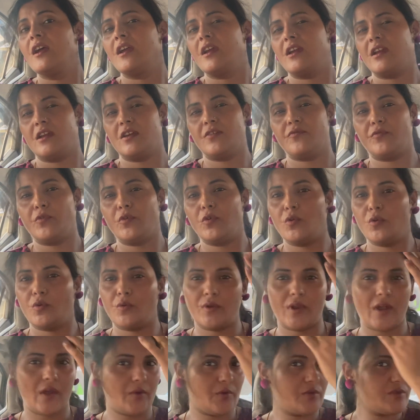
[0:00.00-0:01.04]
हेयरफॉल हो
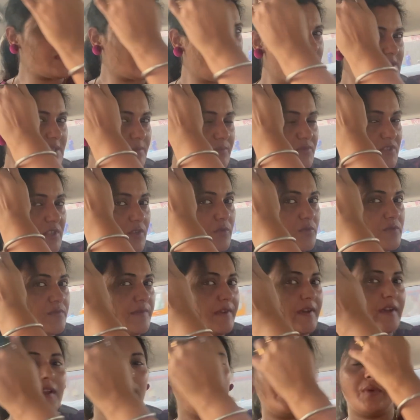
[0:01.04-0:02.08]
रहा है कुछ ऐसे मुझे कुछ
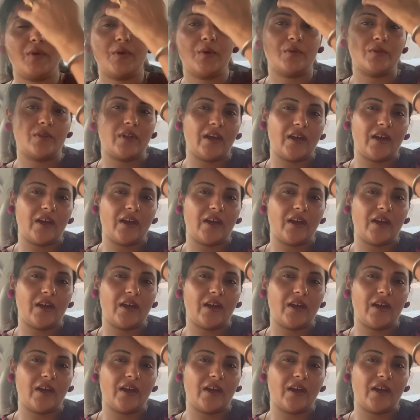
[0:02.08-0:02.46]
फील भी होता